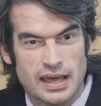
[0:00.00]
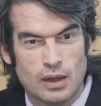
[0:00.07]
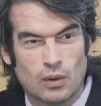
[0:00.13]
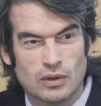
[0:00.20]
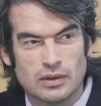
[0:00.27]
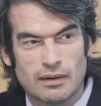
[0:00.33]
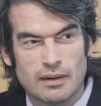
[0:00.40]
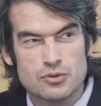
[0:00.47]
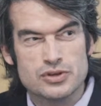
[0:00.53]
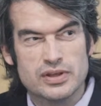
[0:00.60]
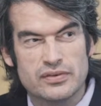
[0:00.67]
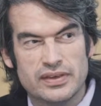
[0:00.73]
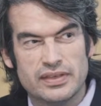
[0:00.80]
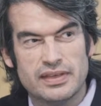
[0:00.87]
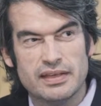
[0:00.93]
Y cuando hablamos
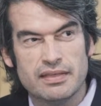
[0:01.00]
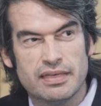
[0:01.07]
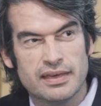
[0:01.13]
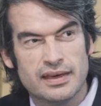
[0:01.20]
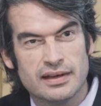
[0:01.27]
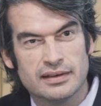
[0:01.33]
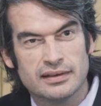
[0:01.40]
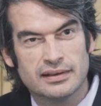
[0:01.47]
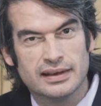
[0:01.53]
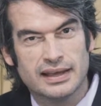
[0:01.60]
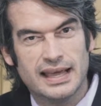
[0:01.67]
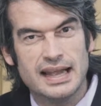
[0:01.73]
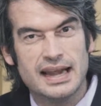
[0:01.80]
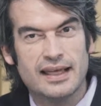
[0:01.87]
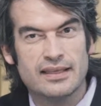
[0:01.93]
de eficiencia,
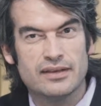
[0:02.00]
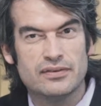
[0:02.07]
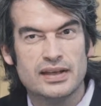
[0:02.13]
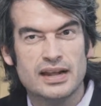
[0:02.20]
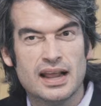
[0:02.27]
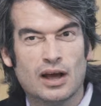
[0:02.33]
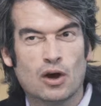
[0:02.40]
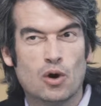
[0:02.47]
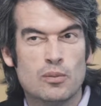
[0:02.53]
¿quién la define,